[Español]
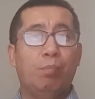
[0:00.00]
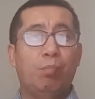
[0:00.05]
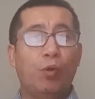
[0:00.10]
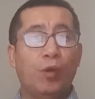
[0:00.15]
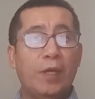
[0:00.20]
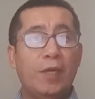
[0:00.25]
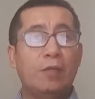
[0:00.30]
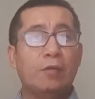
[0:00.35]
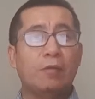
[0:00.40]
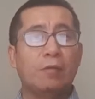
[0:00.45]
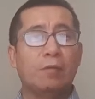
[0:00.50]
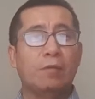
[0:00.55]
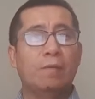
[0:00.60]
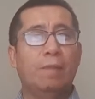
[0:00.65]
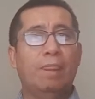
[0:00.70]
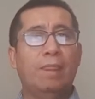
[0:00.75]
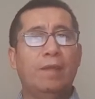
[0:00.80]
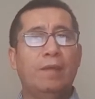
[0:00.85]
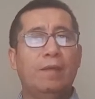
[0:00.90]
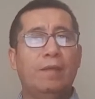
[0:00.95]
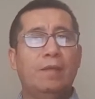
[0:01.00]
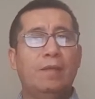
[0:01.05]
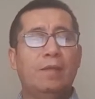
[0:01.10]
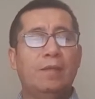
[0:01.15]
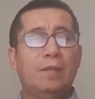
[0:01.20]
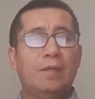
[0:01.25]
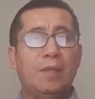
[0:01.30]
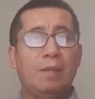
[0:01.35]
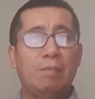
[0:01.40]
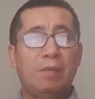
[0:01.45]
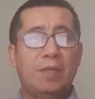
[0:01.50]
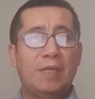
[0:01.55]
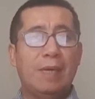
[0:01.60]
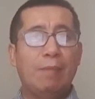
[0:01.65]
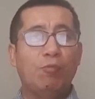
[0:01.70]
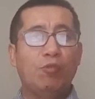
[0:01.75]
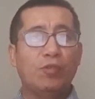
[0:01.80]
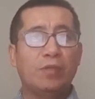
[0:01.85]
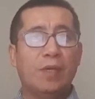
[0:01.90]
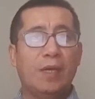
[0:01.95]
Por esto, te
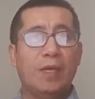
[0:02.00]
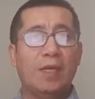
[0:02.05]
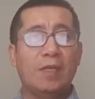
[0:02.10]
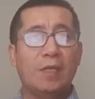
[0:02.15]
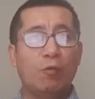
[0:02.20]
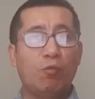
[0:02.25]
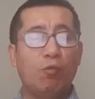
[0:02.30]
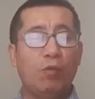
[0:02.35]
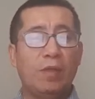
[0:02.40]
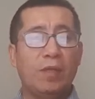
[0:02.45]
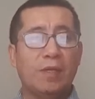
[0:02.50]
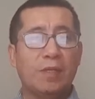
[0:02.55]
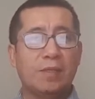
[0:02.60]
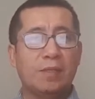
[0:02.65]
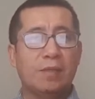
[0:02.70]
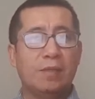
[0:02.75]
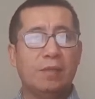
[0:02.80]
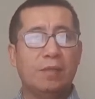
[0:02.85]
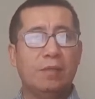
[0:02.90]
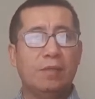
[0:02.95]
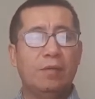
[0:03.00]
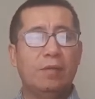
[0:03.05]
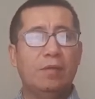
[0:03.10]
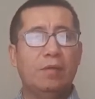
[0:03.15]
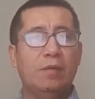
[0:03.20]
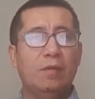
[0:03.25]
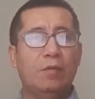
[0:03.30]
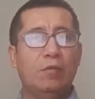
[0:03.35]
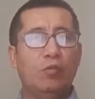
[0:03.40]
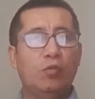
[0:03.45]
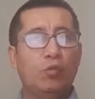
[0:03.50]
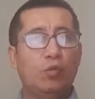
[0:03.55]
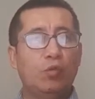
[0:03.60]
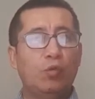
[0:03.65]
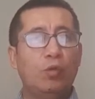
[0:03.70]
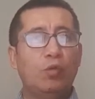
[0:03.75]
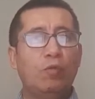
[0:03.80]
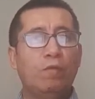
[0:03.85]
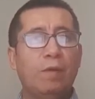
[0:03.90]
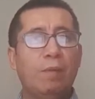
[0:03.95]
invitamos a que te cuides,
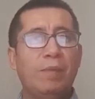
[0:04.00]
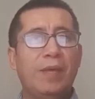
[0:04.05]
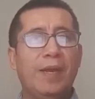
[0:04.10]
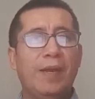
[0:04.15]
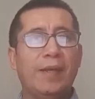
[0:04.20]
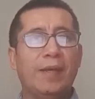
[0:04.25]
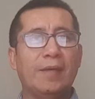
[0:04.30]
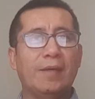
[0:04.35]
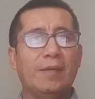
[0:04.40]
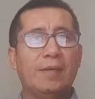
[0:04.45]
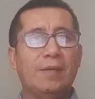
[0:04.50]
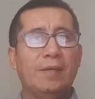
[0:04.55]
tú y tu familia.